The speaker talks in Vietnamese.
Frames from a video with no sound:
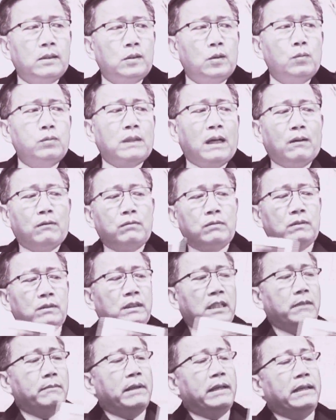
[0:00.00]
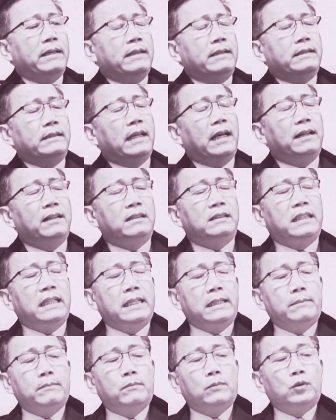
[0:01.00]
Trung Cộng sẽ bị nhận
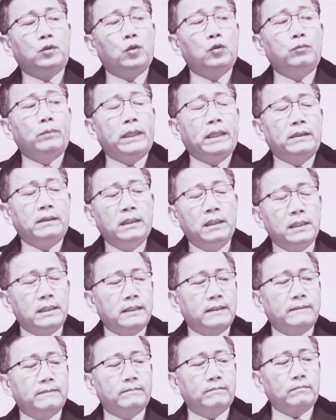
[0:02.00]
chìm xuống biển nước